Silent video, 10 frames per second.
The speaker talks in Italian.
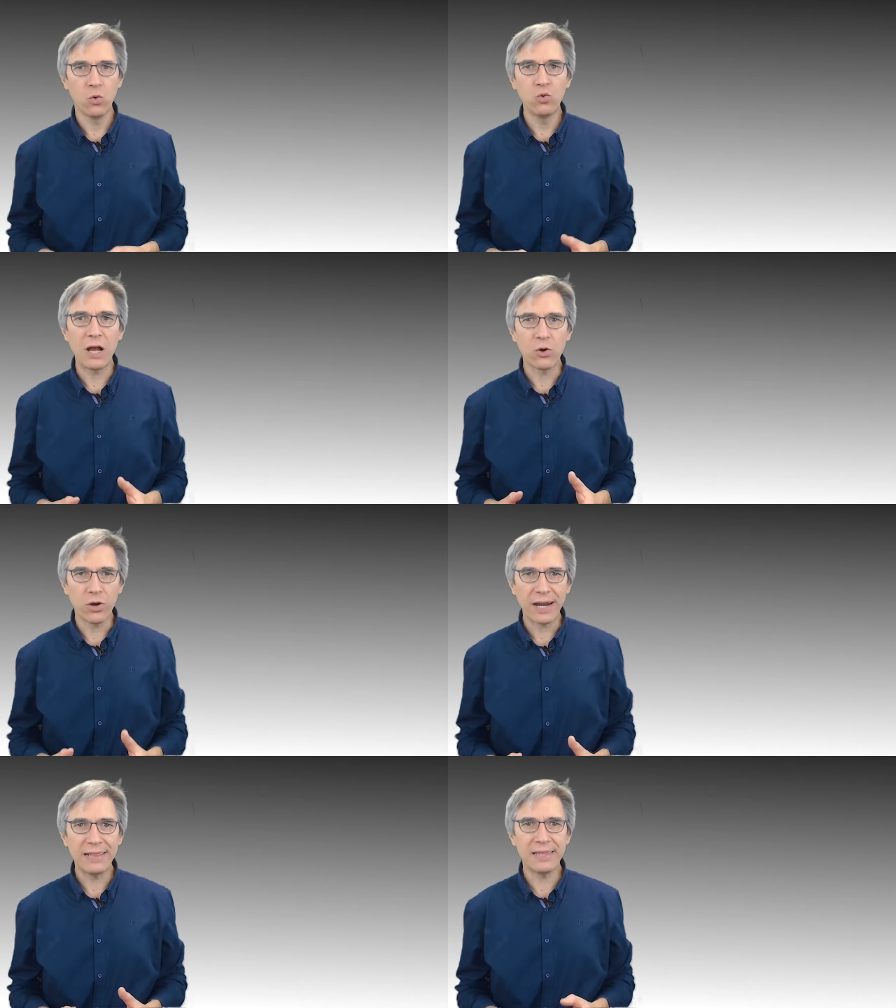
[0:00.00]
Una
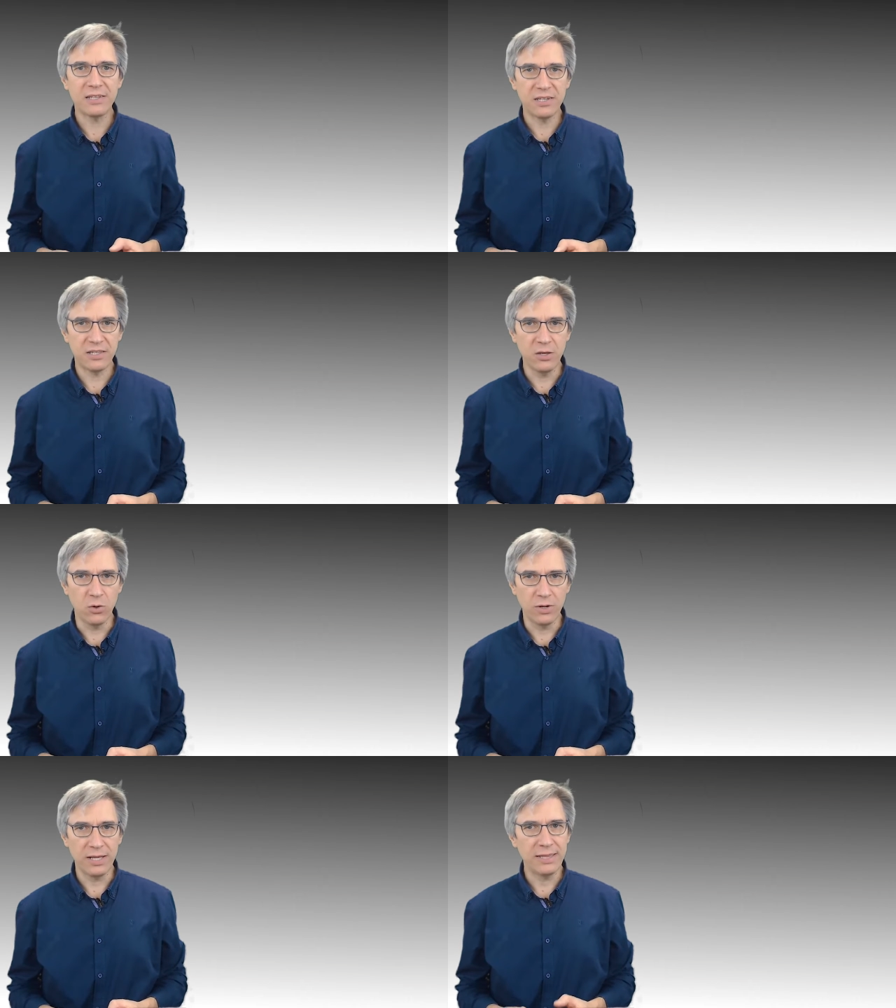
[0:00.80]
corretta
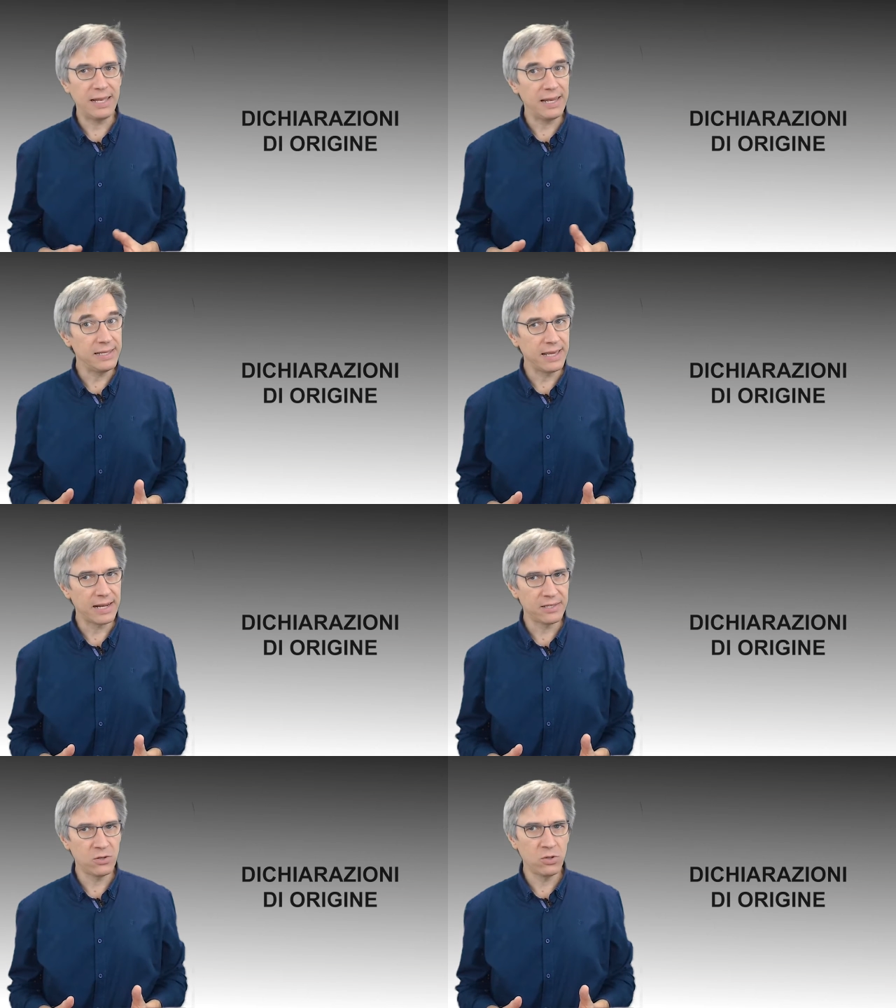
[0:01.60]
gestione delle
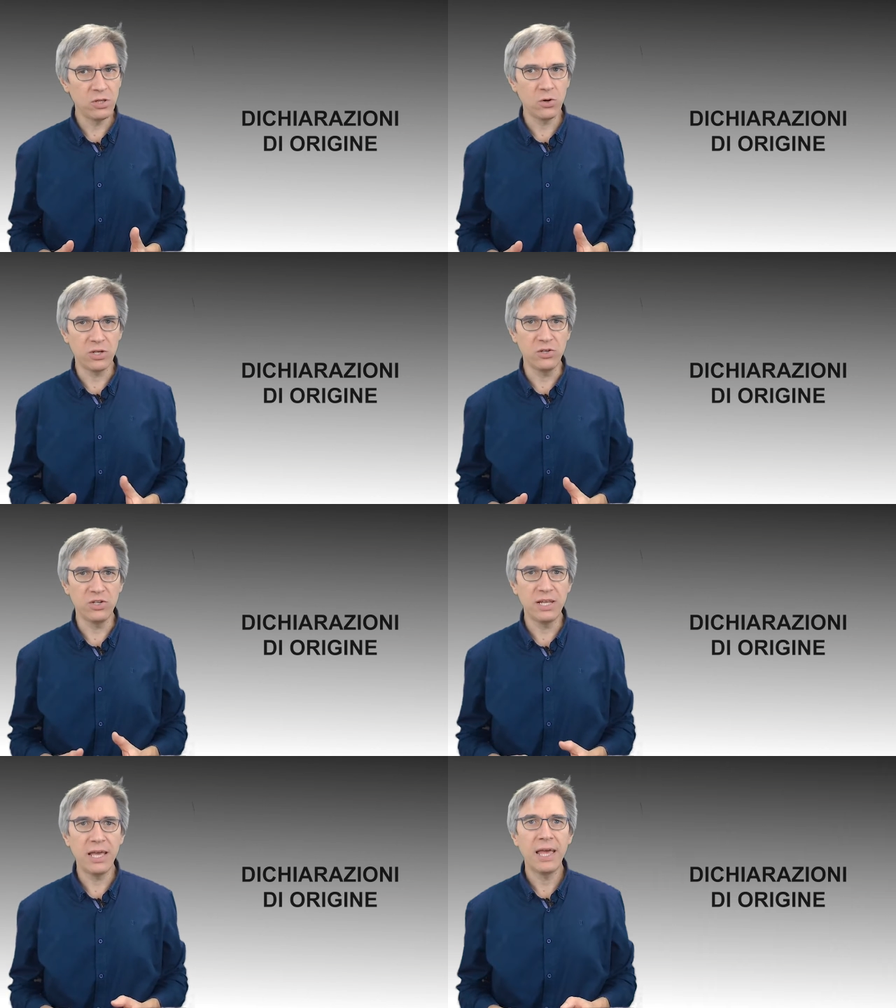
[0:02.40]
dichiarazioni di
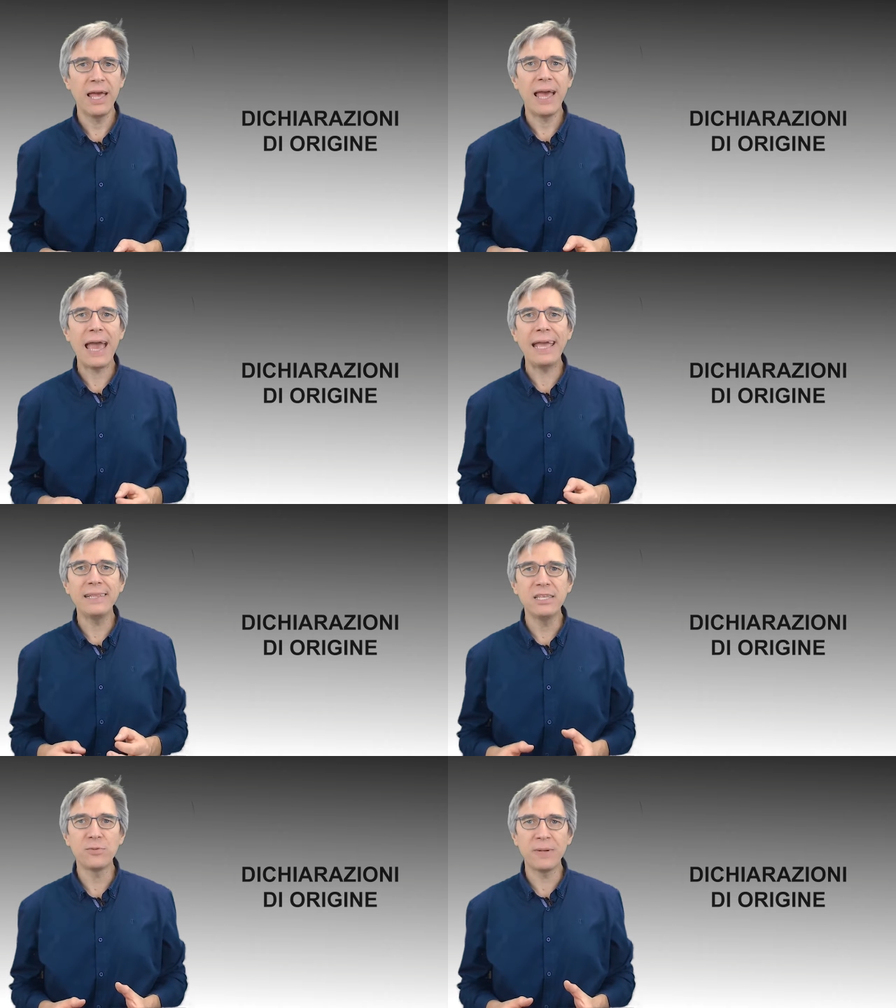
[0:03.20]
origine è
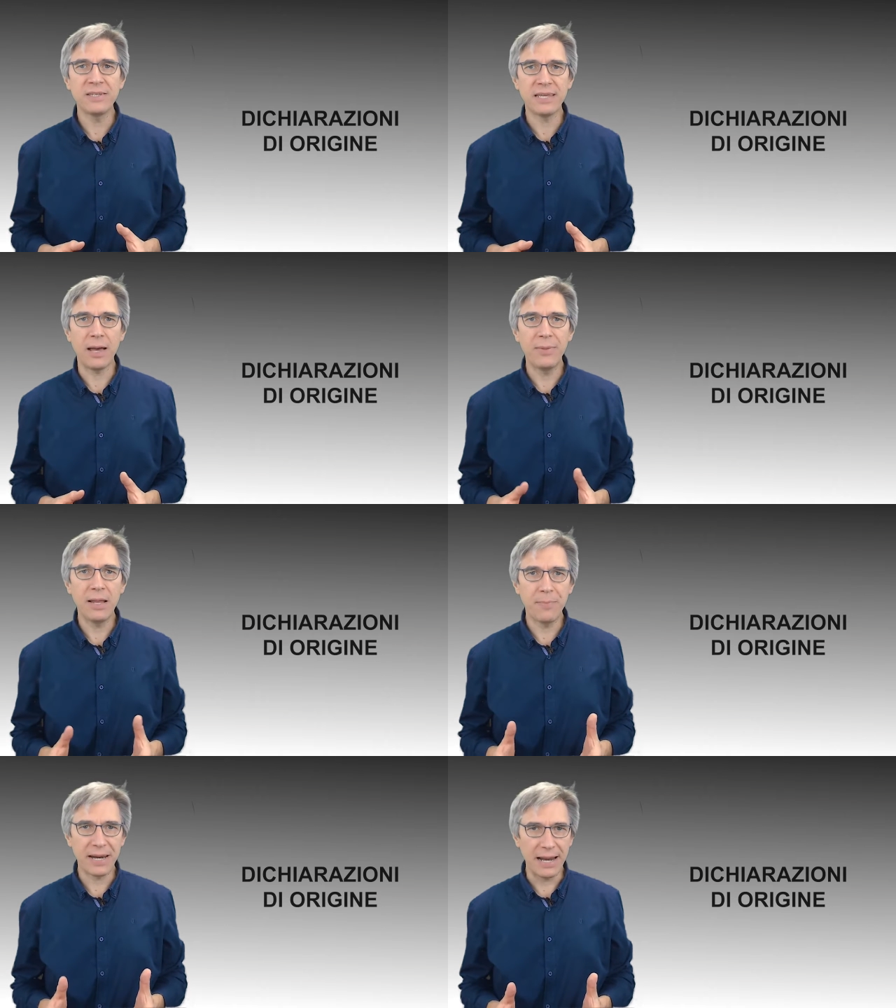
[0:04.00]

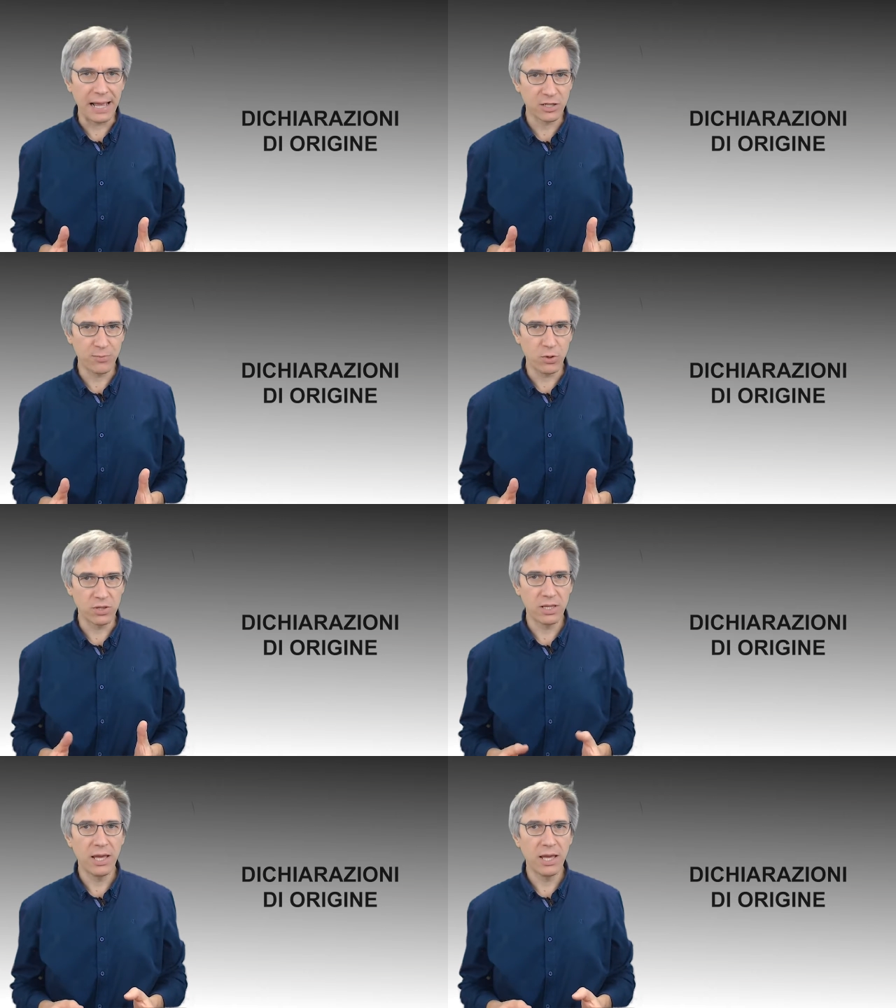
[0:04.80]
indispensabile per l'export,